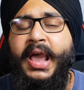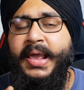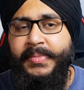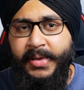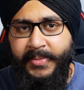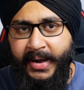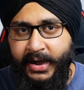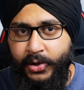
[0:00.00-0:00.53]
कहीं
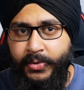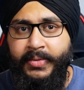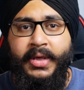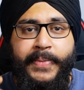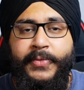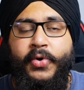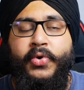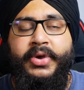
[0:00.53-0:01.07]
पे बैठे
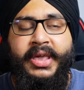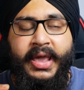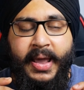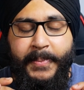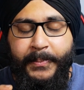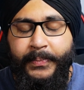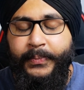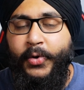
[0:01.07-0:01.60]
आपको ये
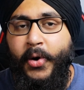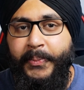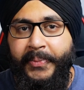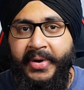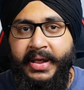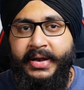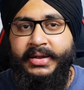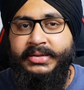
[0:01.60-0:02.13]

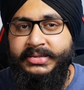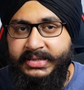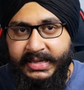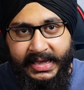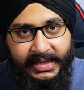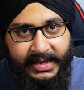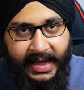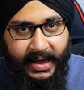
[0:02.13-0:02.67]
प्रॉपर
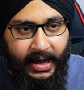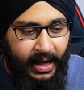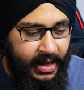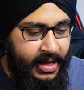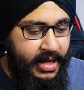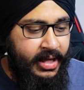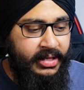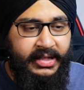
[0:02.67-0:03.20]
सील देगा
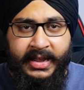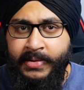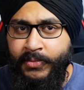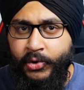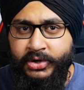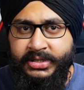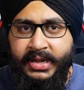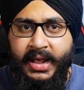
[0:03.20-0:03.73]
तीन
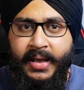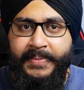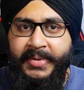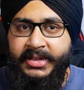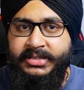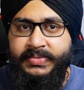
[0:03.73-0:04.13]
मोड्स हैं यहाँ पे